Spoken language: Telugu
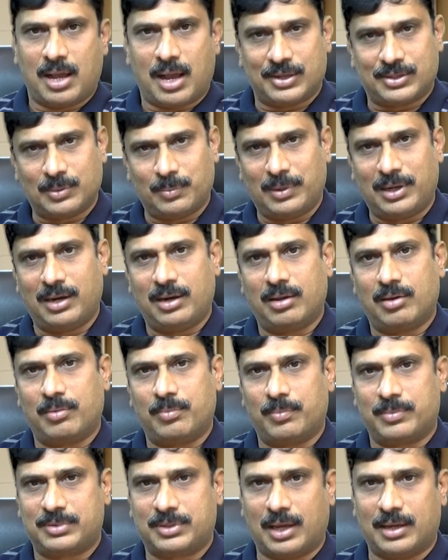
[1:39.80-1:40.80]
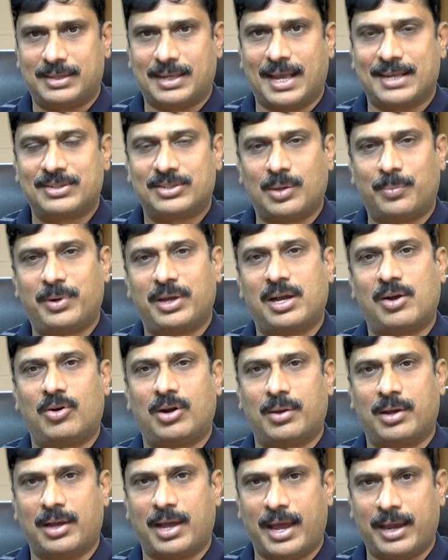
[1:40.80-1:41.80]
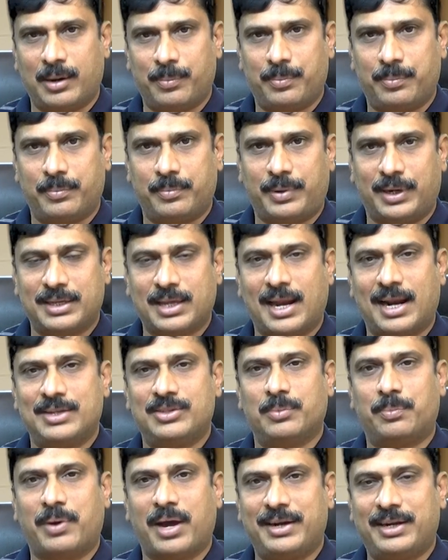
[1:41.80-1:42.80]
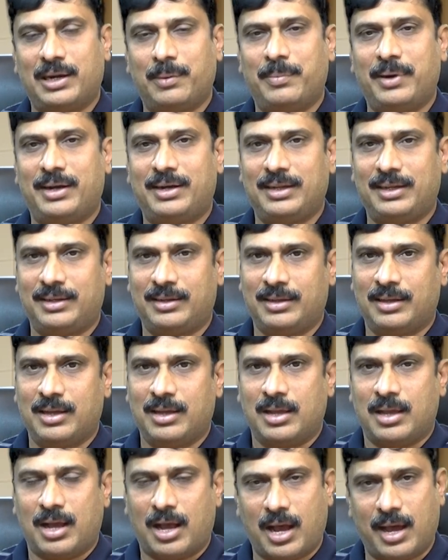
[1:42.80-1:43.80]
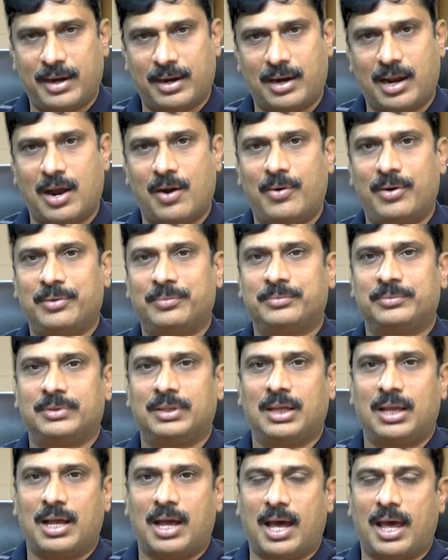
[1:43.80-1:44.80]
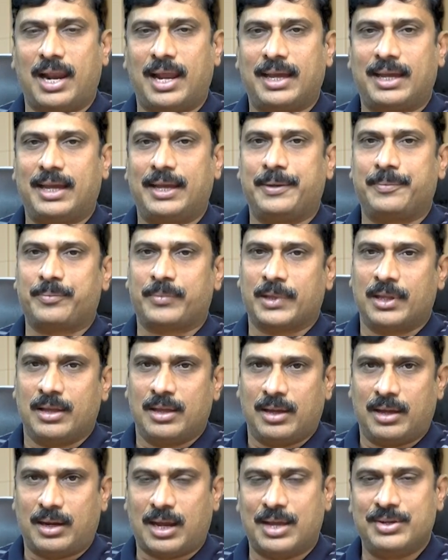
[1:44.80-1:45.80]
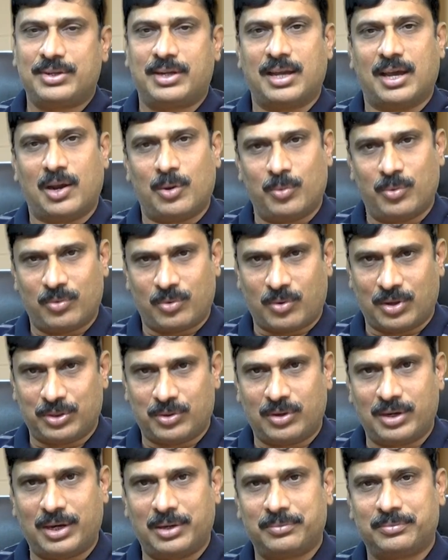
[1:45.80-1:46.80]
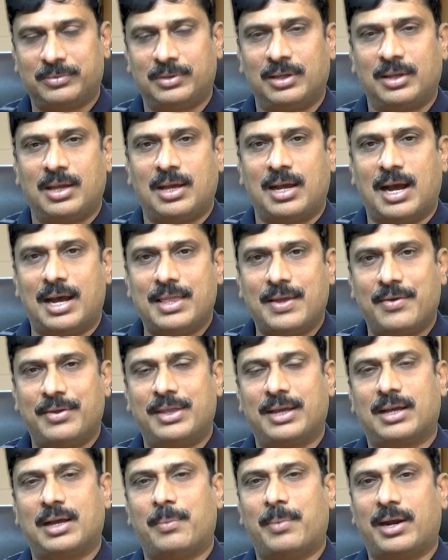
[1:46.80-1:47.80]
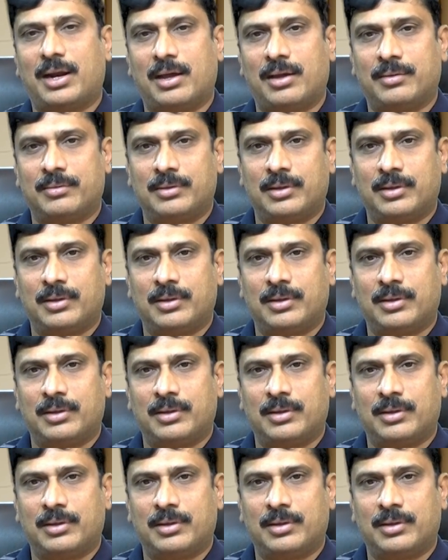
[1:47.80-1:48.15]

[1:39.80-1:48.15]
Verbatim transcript: అసెంబ్లీలో శాసనసభ్యుడిగా కూడా ఆయన ప్రజారాజ్యం పార్టీని పెట్టి ఆయన రావడం అలాగే రాజకీయ అనుభవం కొంత ఉండడం అదేవిధంగా మన